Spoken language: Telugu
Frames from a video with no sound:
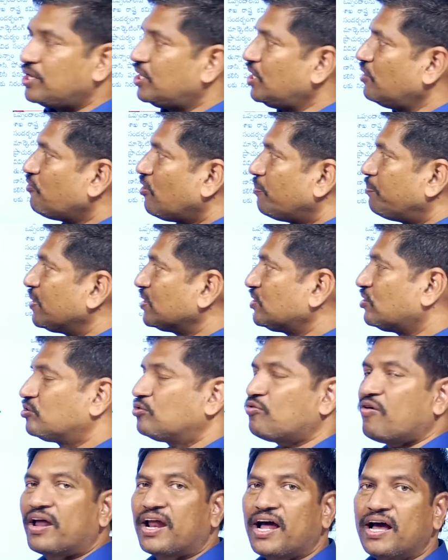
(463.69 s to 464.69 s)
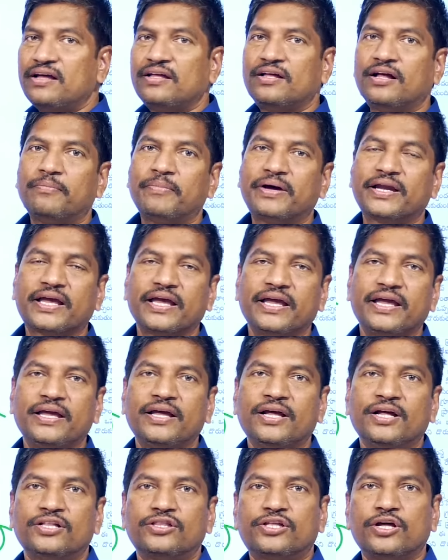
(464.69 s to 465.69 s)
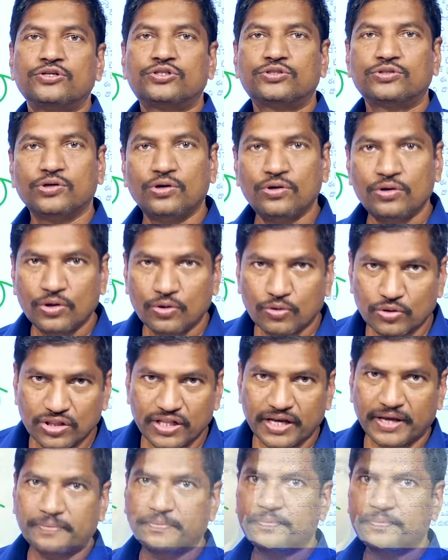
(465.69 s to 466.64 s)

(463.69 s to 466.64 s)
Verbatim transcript: ఈ ఒప్పందం ద్వారా మనకి తెలుస్తూ ఉంది